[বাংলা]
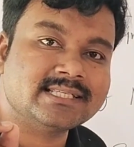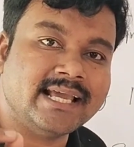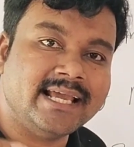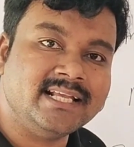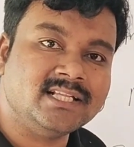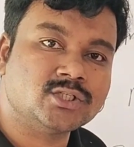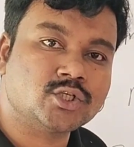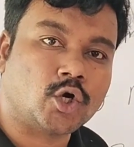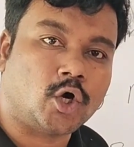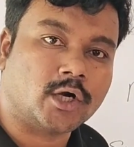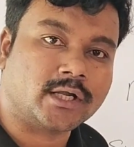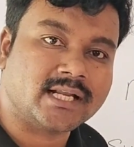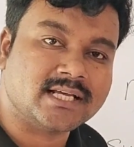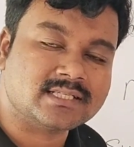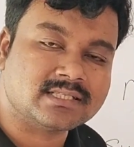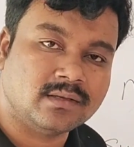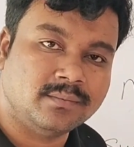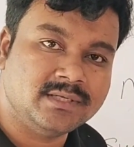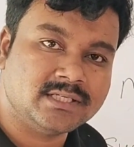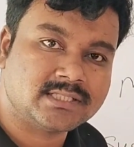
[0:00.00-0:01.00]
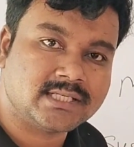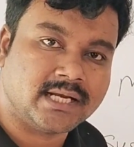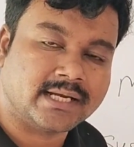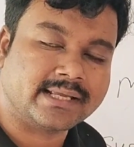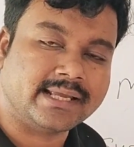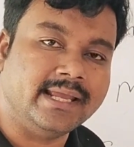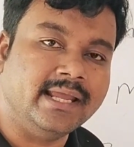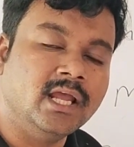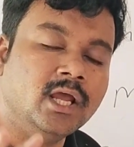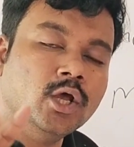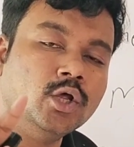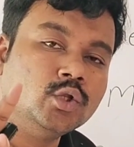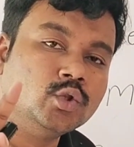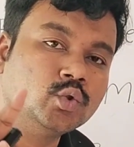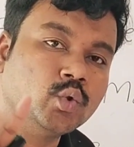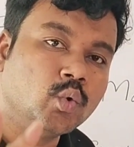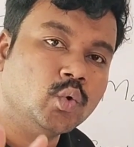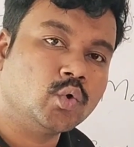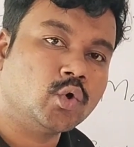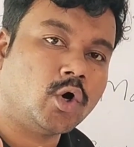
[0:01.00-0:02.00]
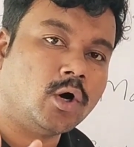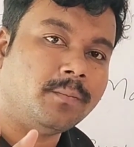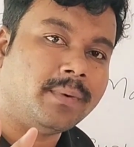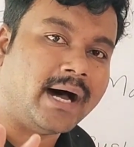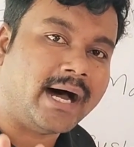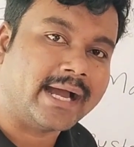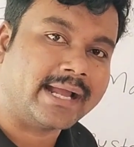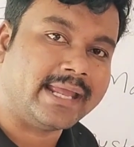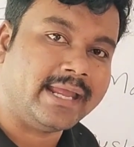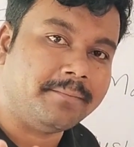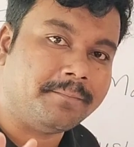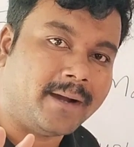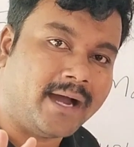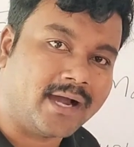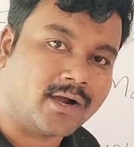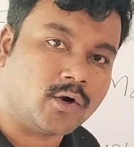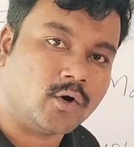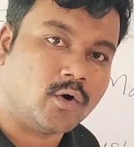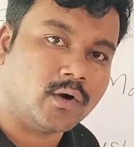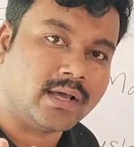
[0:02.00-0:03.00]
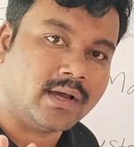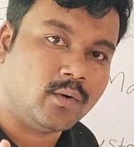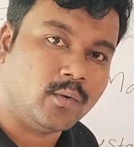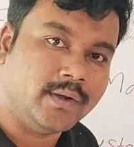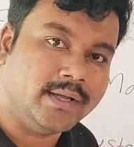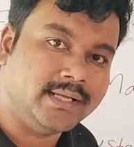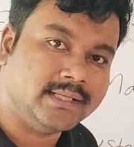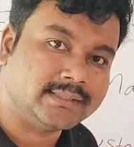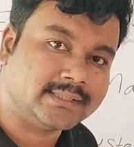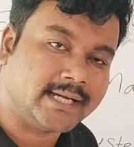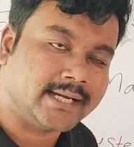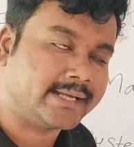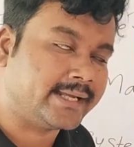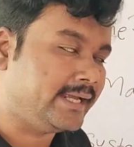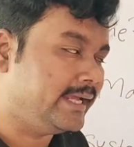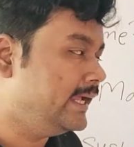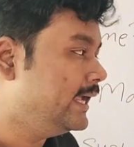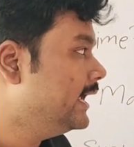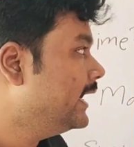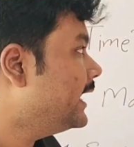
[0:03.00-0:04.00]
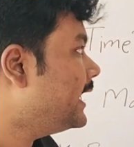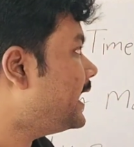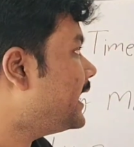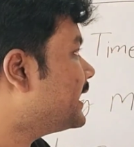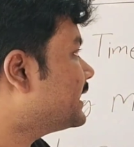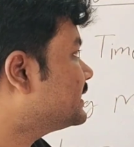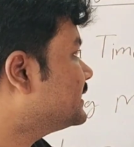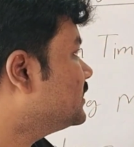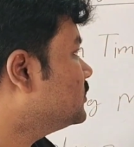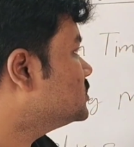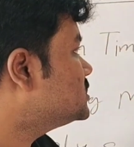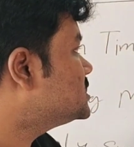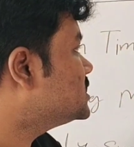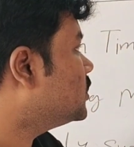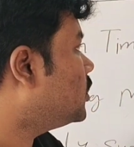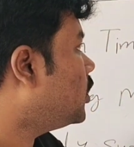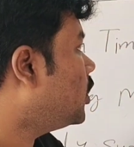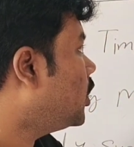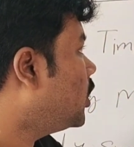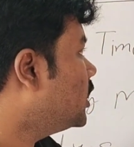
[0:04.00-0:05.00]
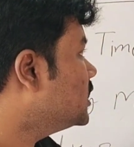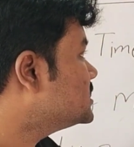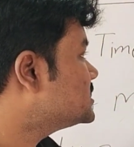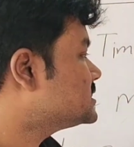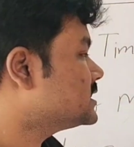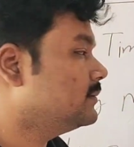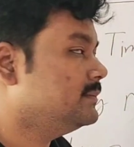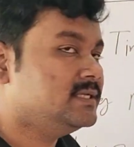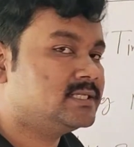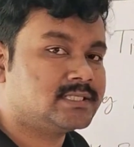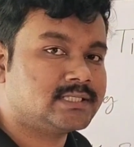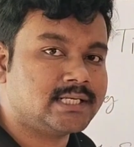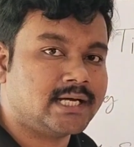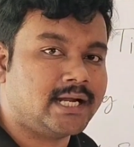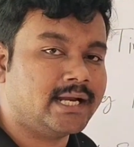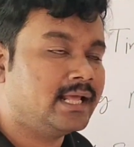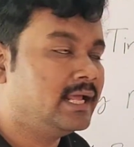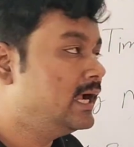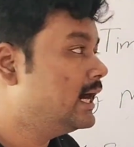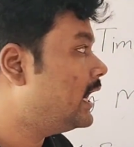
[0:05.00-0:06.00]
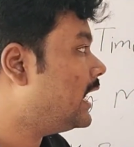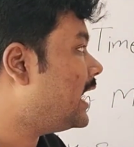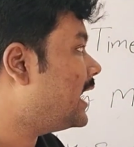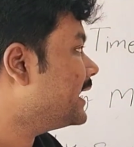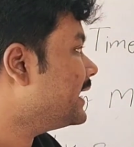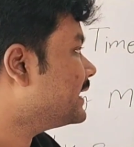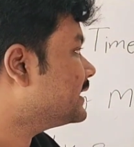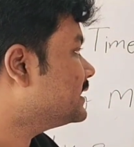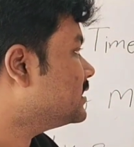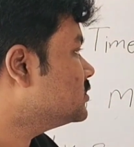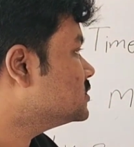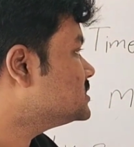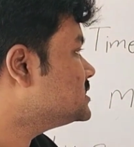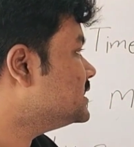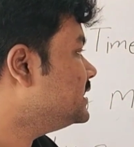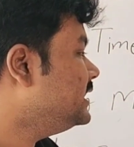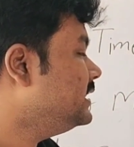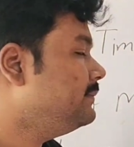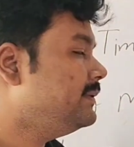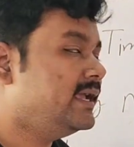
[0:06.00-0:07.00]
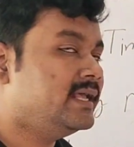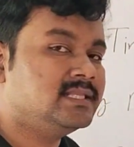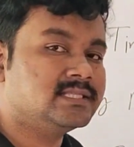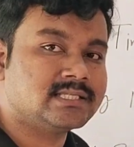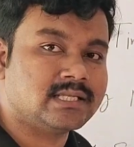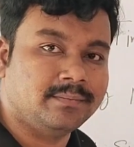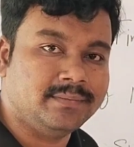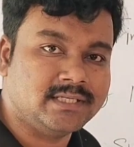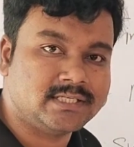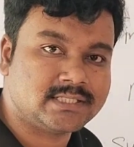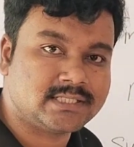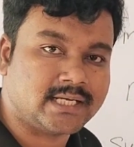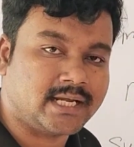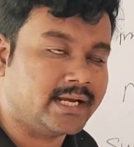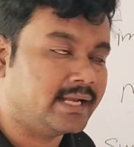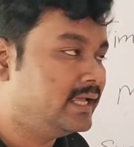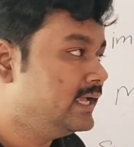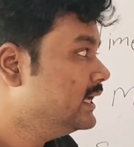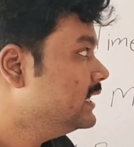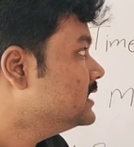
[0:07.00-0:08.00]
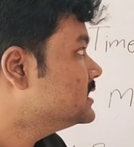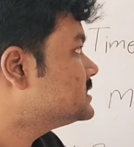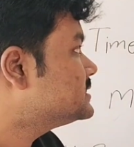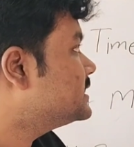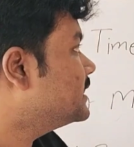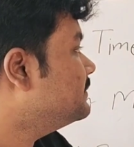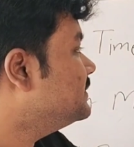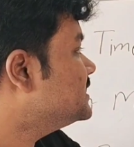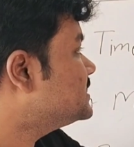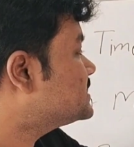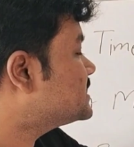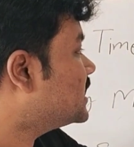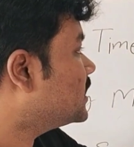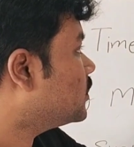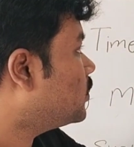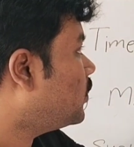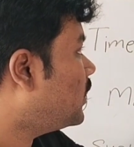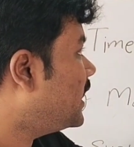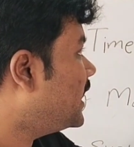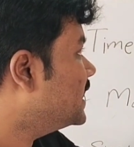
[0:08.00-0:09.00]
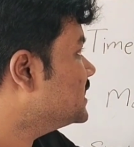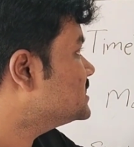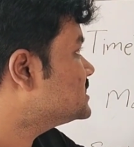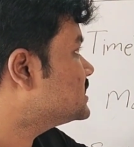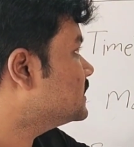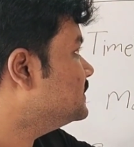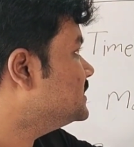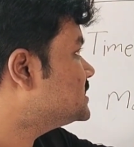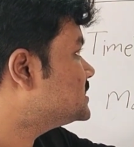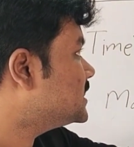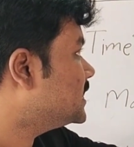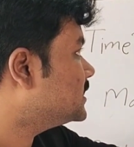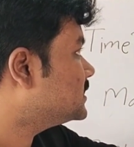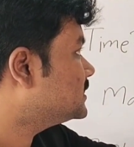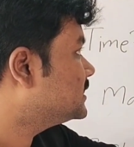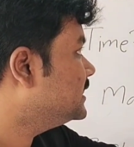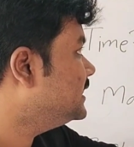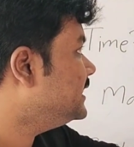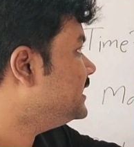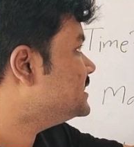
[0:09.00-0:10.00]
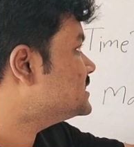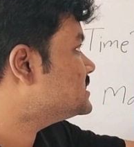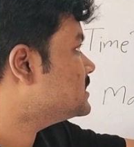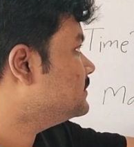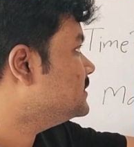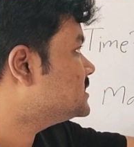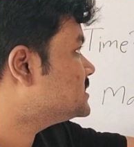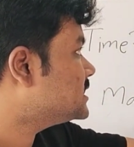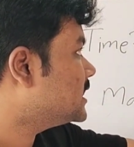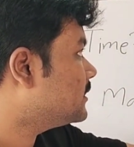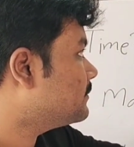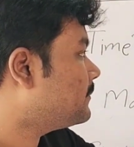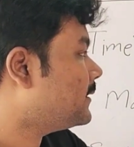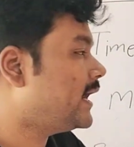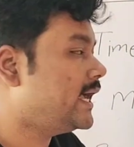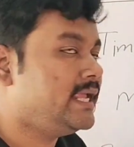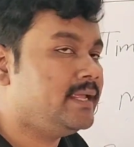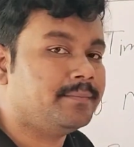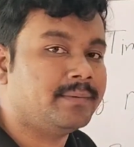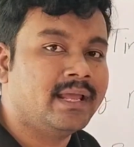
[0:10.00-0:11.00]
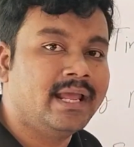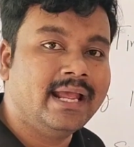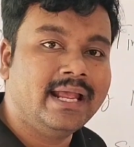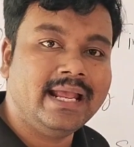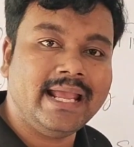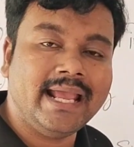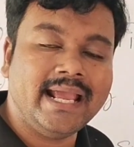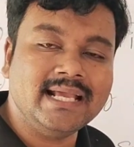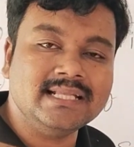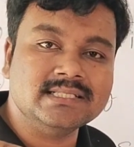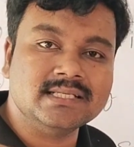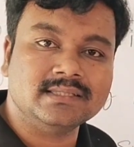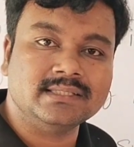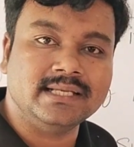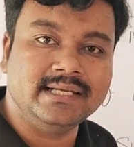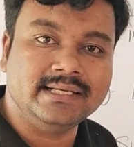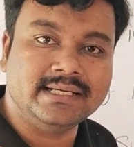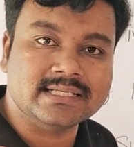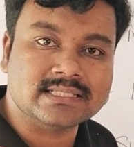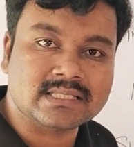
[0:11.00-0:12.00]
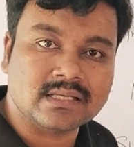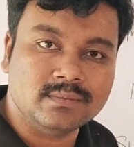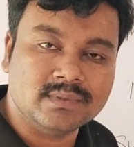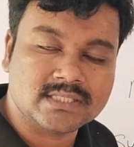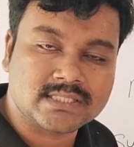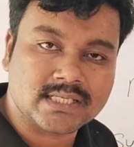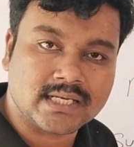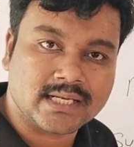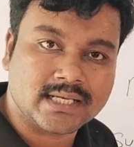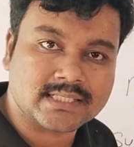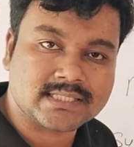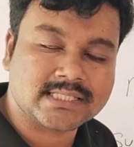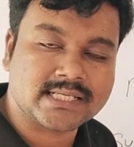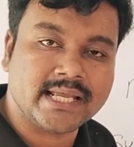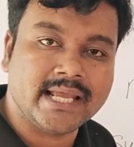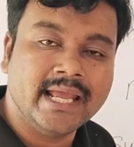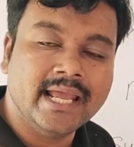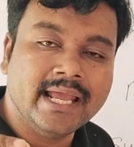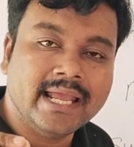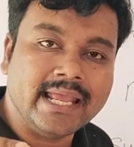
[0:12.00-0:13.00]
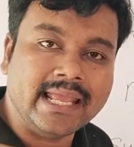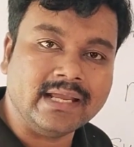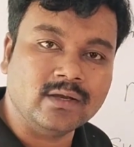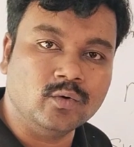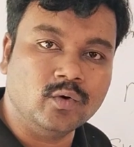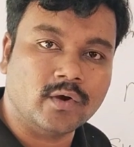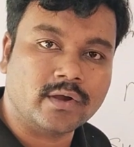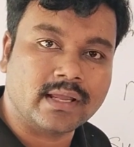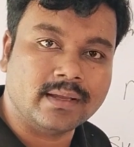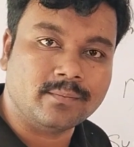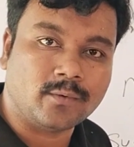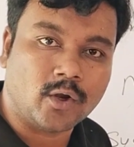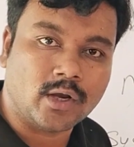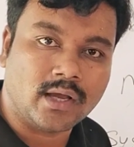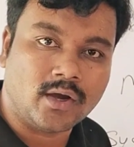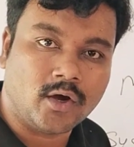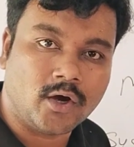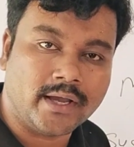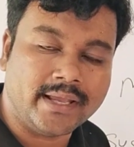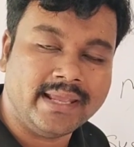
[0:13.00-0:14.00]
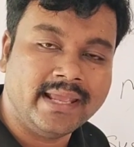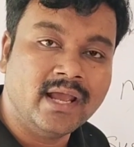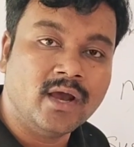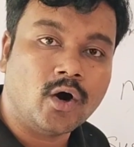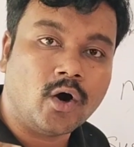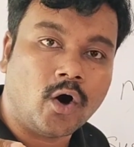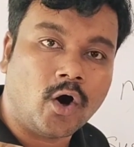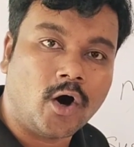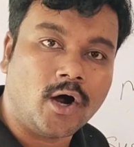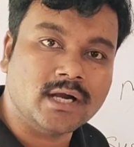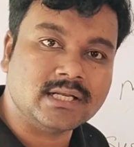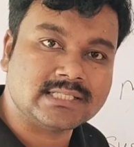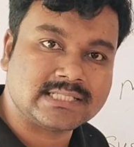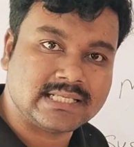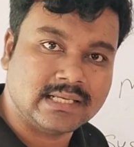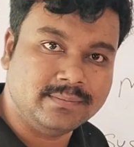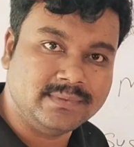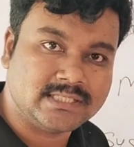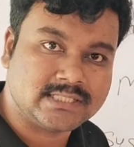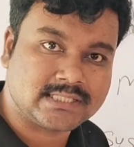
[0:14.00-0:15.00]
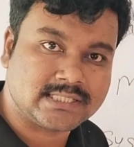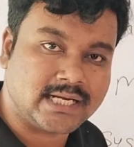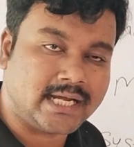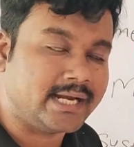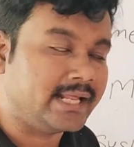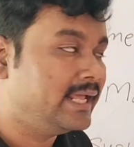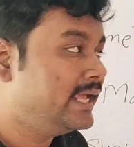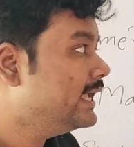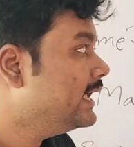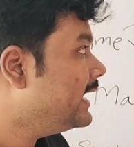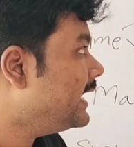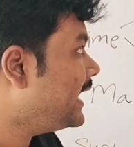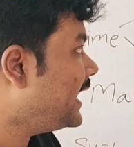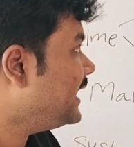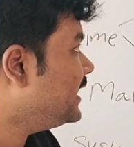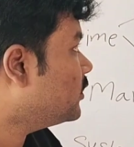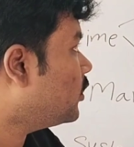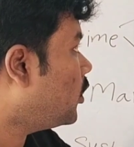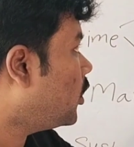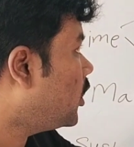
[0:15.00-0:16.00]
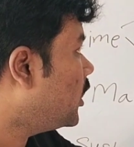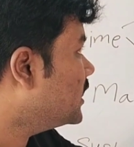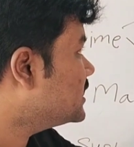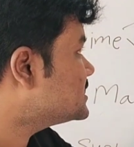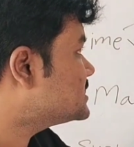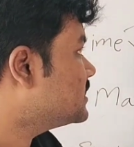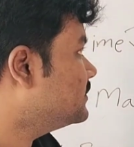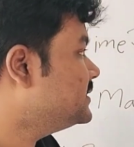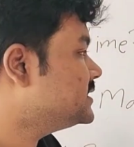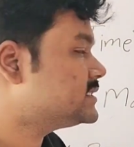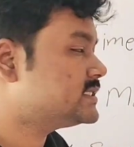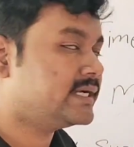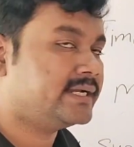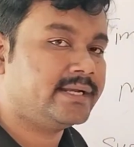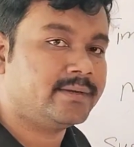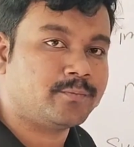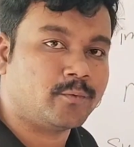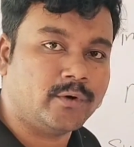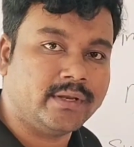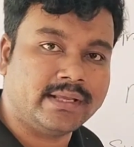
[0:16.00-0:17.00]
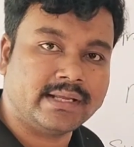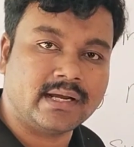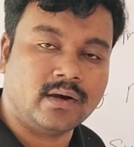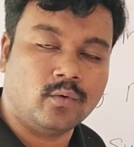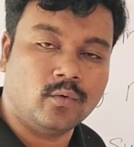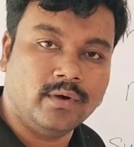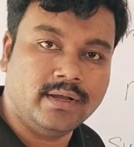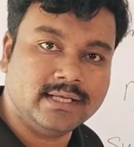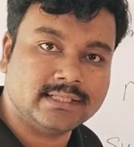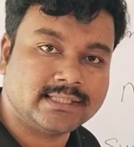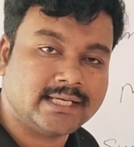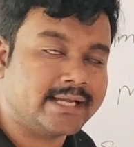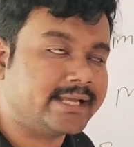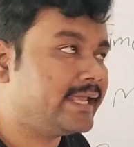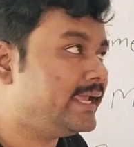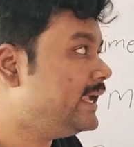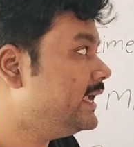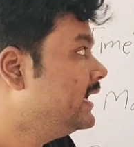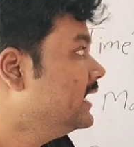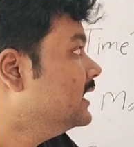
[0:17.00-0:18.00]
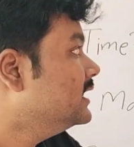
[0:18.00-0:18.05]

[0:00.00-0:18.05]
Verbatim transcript: সেই ছটা সেমিস্টারকে দুটো ভাগে ভাগ করা হয়ে থাকে একটা হচ্ছে অড সেমিস্টার আর একটা হচ্ছে ইভেন সেমিস্টার সেমিস্টার ওয়ান সেমিস্টার থ্রি সেমিস্টার ফাইভ এই যে তিনটে সেমিস্টার আছে এগুলোকে বলা হয় অড সেমিস্টার এই অড সেমিস্টারের পরীক্ষা হয়ে থাকে